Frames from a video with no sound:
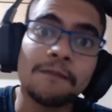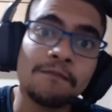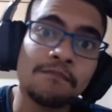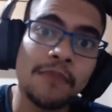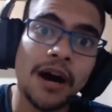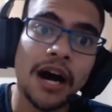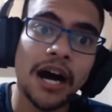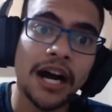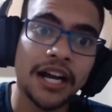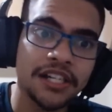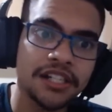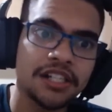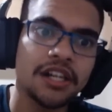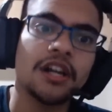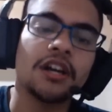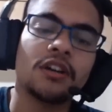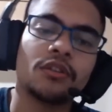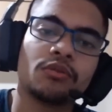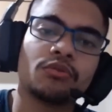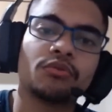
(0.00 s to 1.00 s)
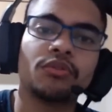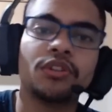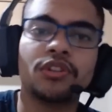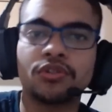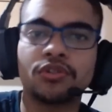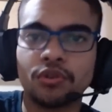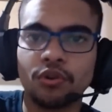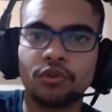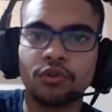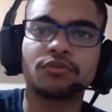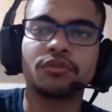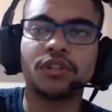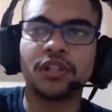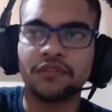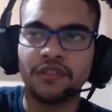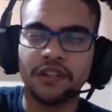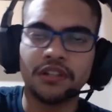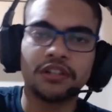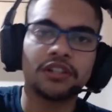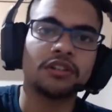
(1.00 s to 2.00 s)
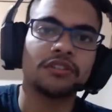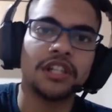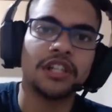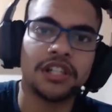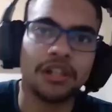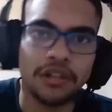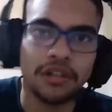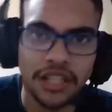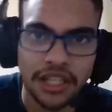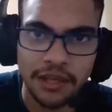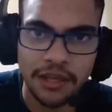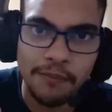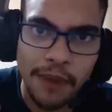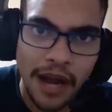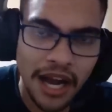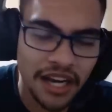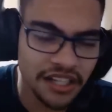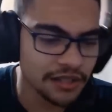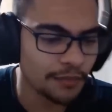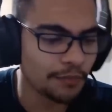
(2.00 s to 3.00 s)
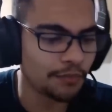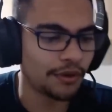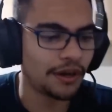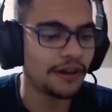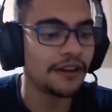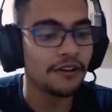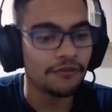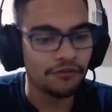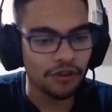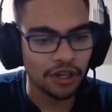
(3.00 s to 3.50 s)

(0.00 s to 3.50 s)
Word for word: Mas nos outros vídeos que eu deixei o link, baixa, pô.